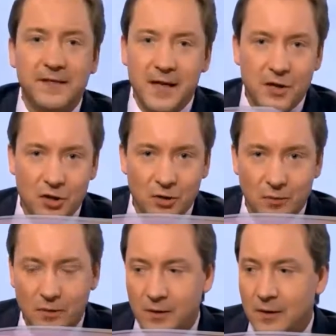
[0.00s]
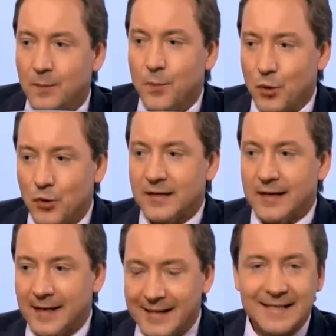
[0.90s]
встречному
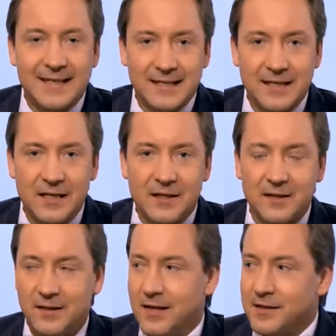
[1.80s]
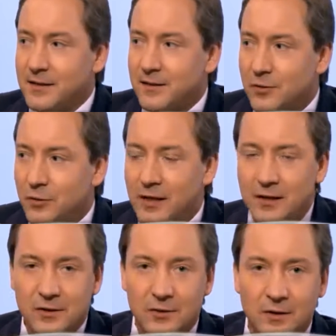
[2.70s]
просто рассказать, дать
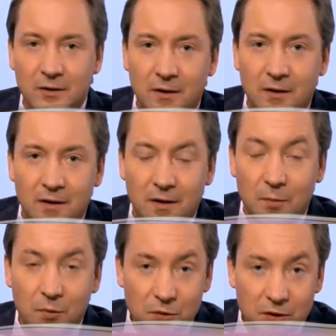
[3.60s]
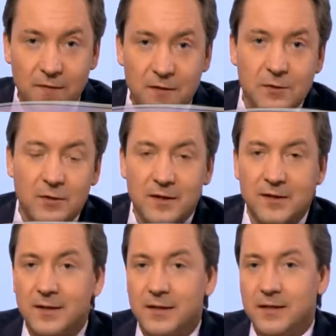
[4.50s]
консультацию и получить в
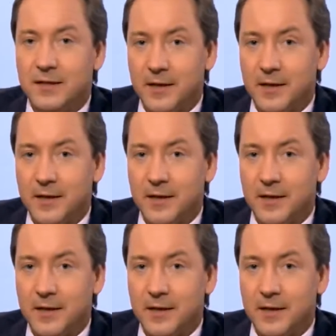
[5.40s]
результате за это